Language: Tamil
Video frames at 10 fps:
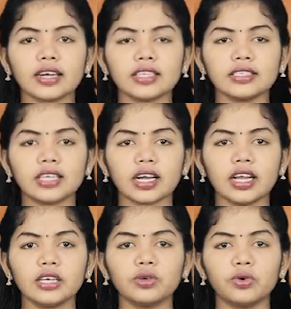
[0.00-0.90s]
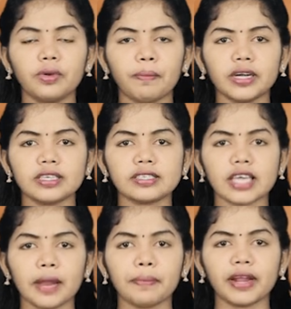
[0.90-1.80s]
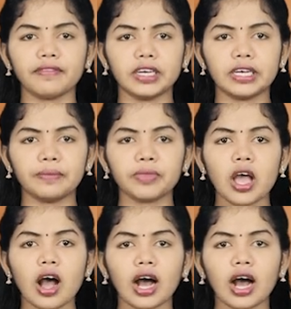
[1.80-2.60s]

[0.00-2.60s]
சட்டத்திட்டங்களுக்கு உட்பட்டு செயற்பட வேண்டும்